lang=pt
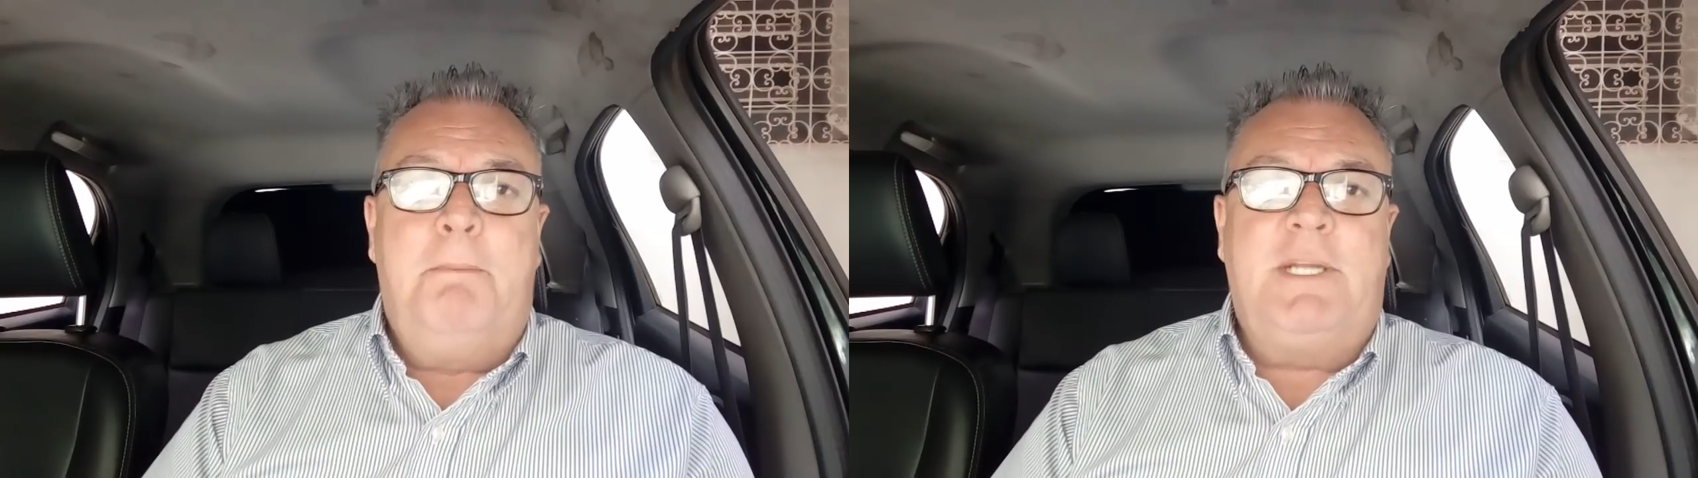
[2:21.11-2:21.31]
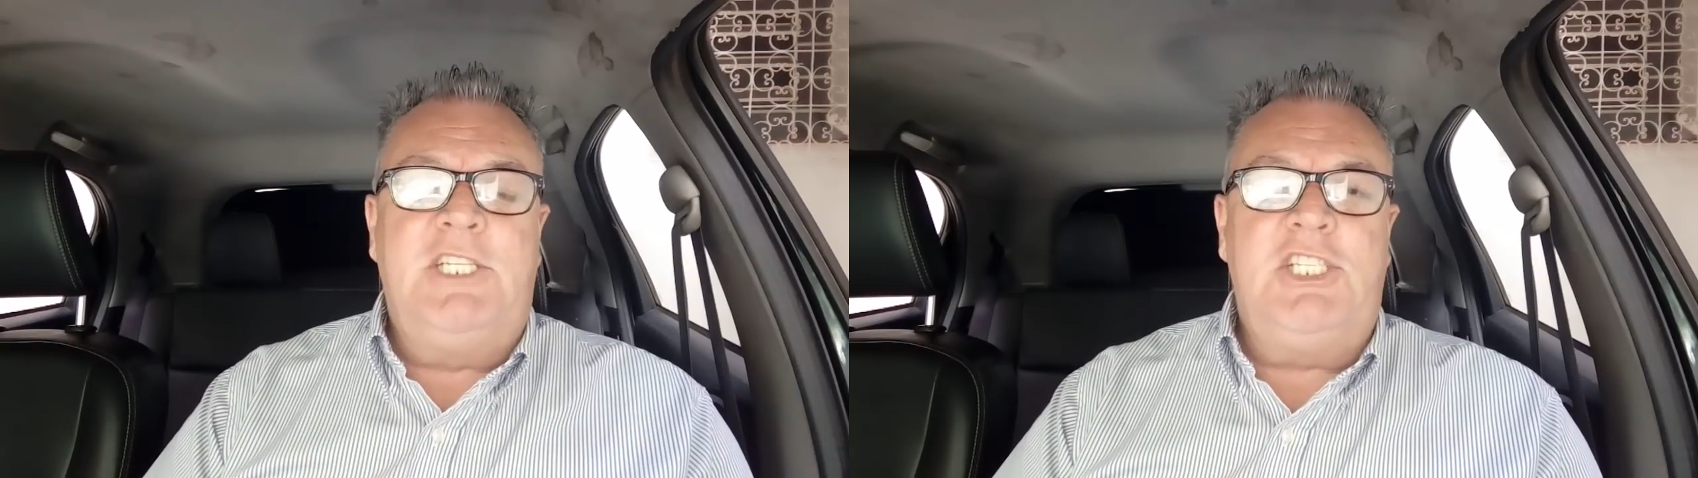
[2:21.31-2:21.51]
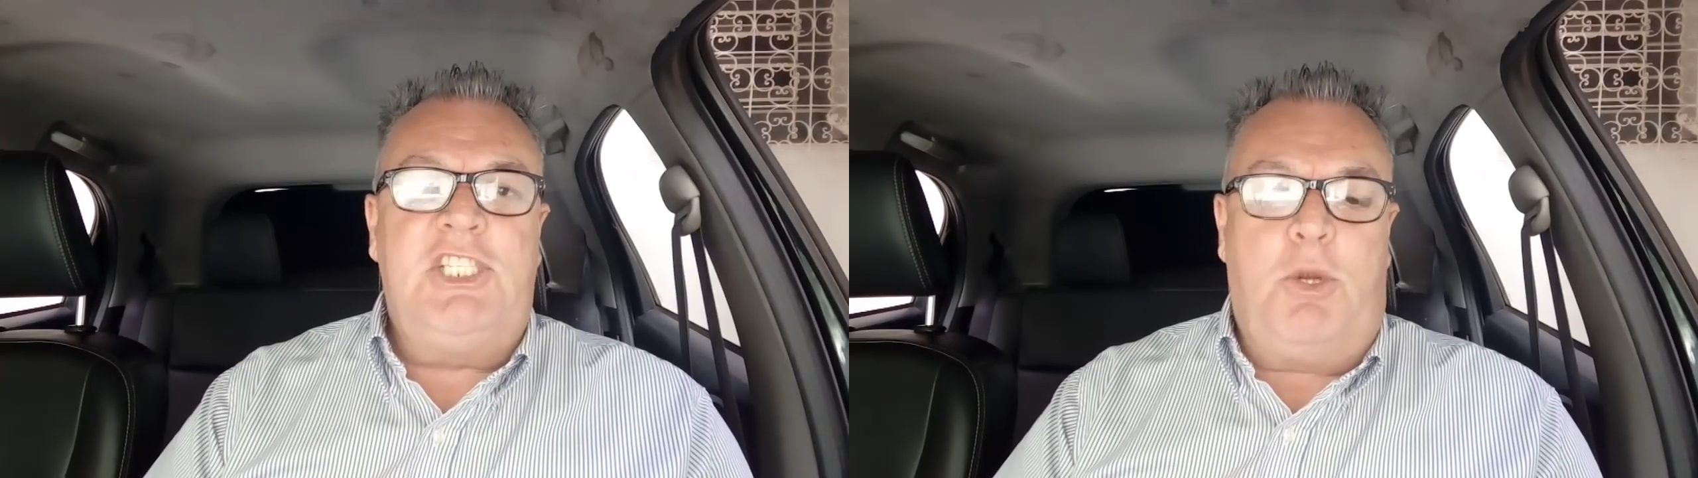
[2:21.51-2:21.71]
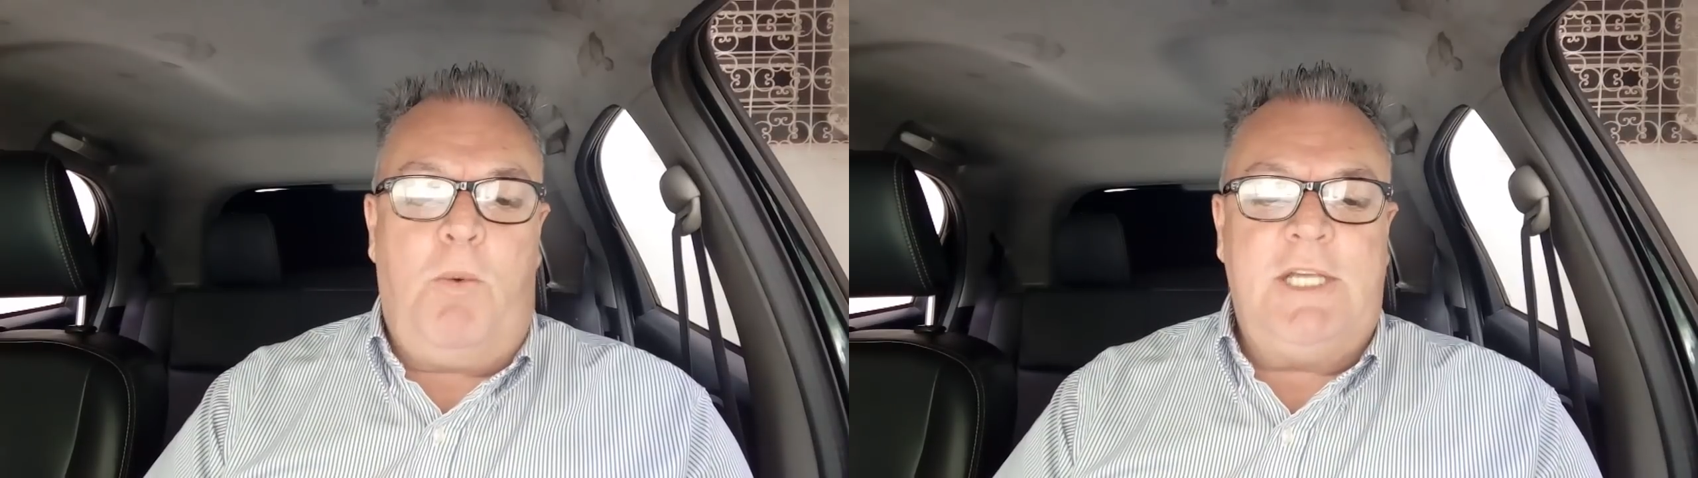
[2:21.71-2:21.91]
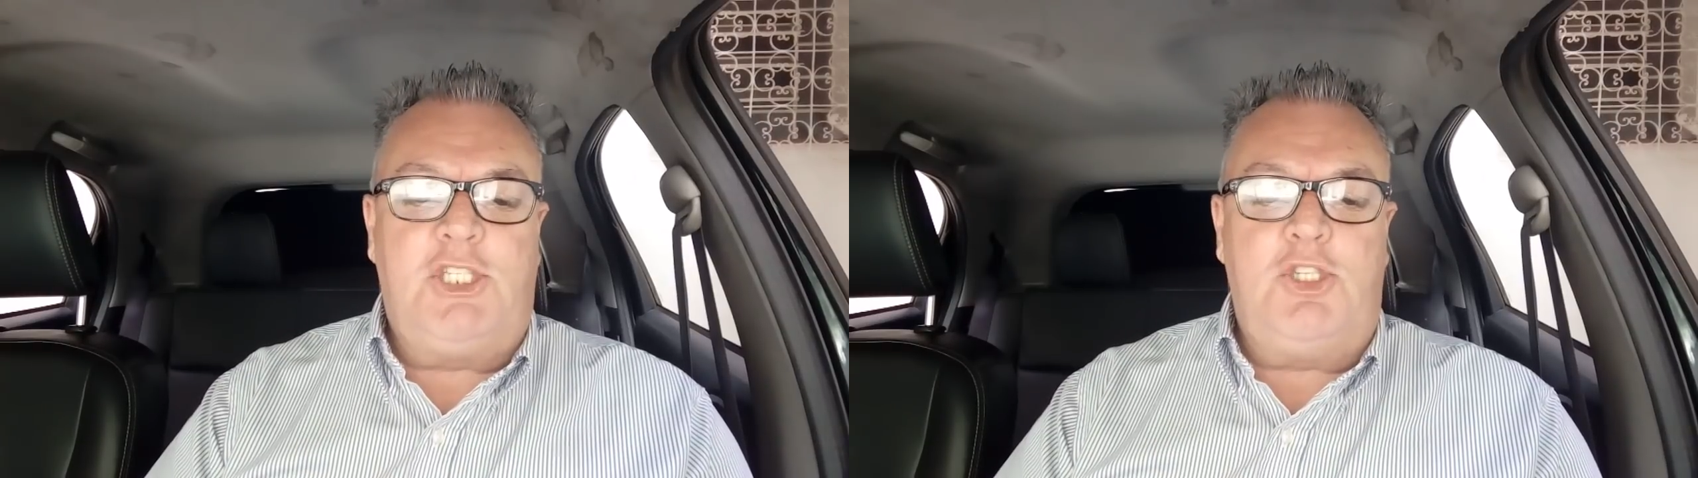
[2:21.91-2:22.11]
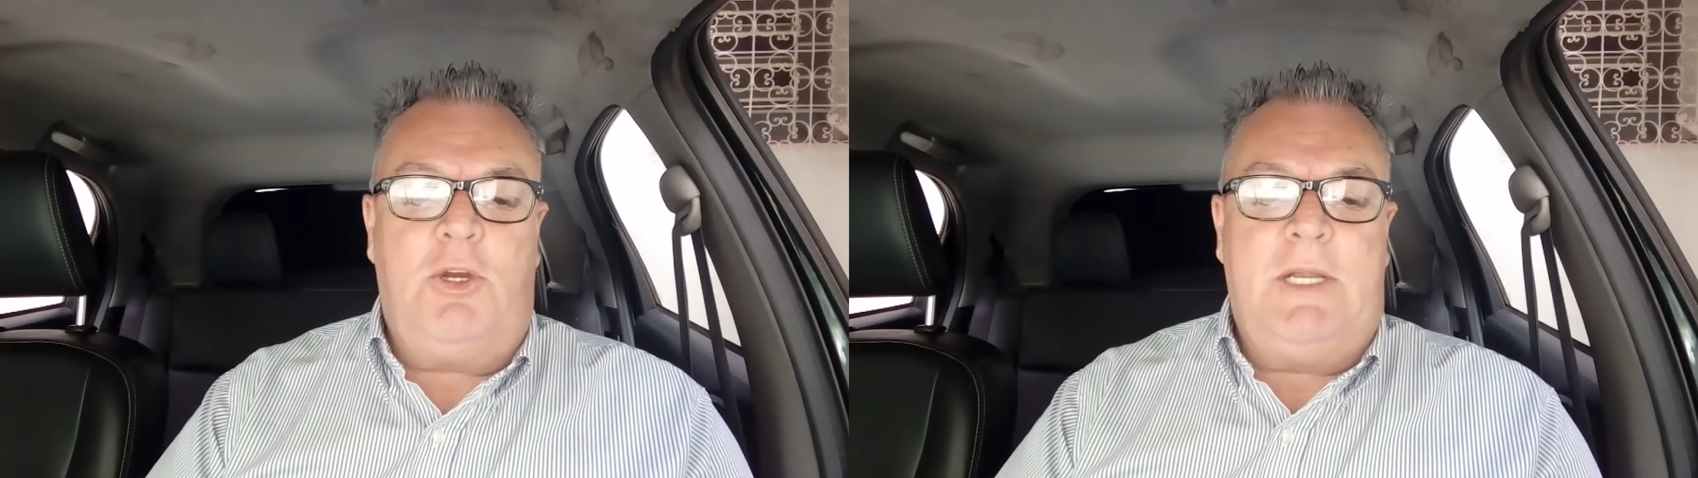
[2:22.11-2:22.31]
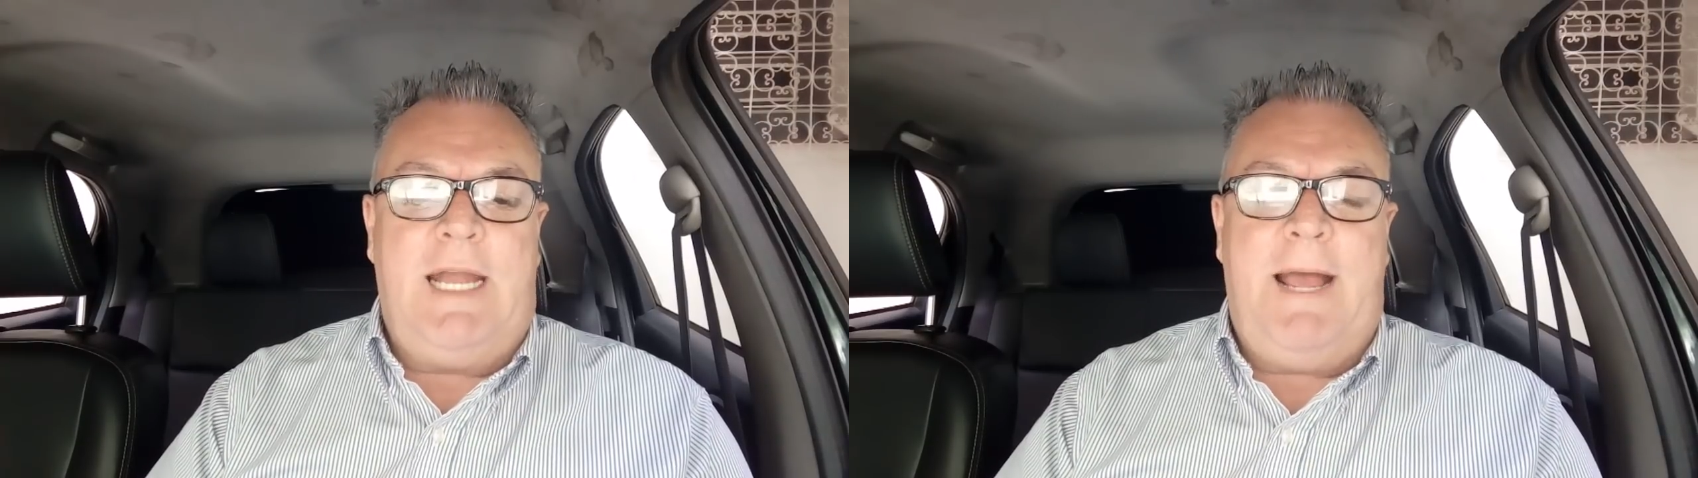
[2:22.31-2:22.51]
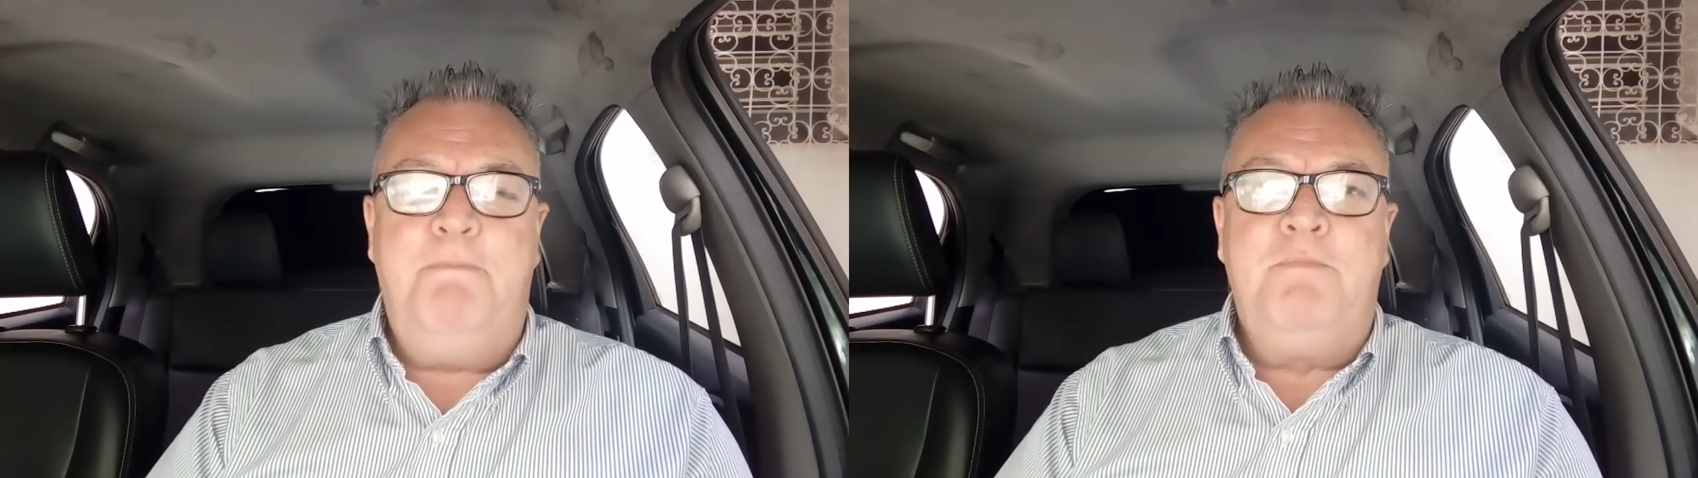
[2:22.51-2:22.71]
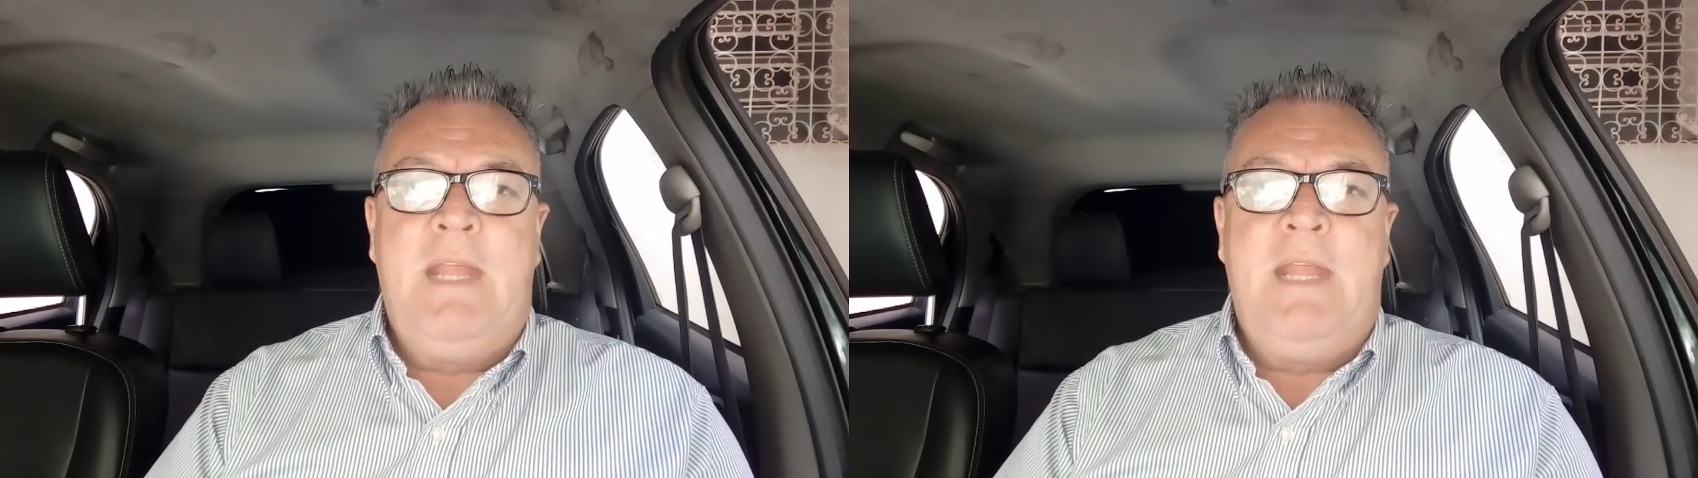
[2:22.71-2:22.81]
Para a gente questionar